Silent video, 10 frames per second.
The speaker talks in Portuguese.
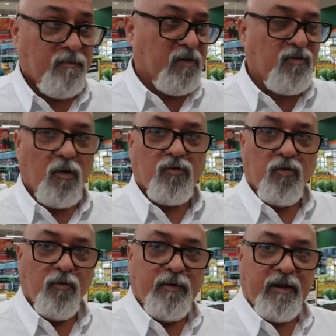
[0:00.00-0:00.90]
Pessoal,
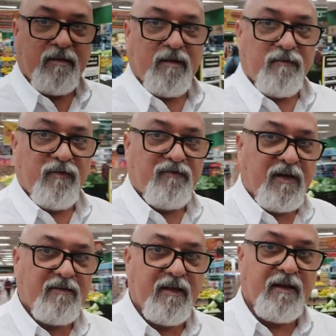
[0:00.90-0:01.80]
estou no Bretas, vim
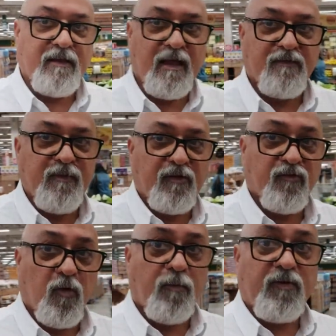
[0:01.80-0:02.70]
fazer aqui as minhas
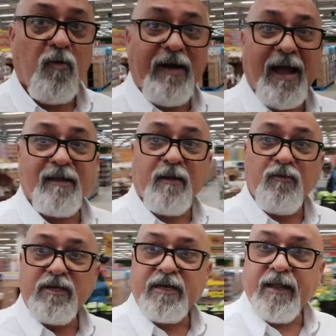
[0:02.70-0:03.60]
compras com
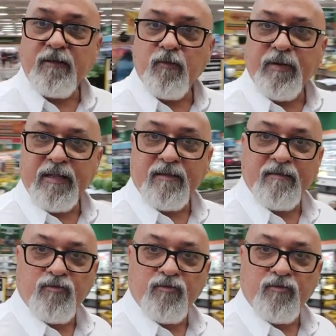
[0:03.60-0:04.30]
cartão de crédito Bretas.